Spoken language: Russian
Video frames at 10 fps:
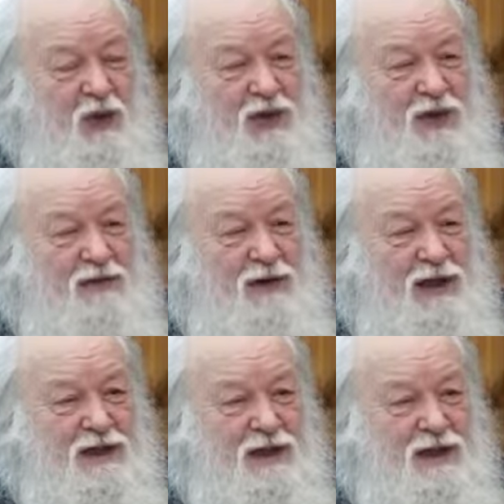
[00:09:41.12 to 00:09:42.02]
очень
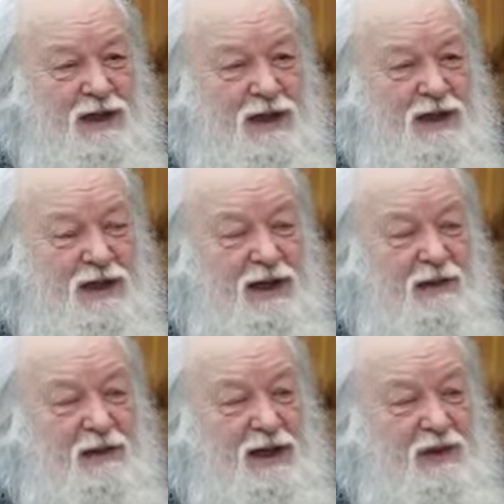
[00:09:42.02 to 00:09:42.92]
важно,
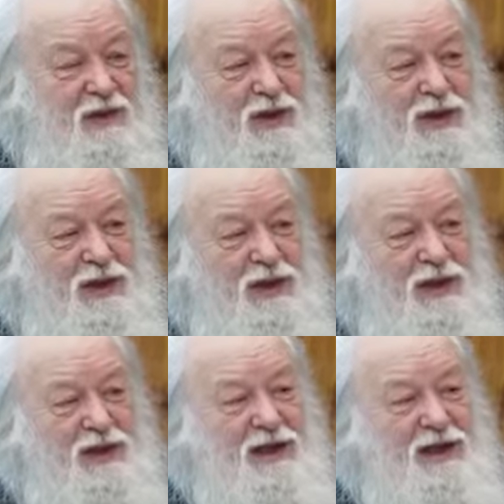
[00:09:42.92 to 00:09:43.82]
потому что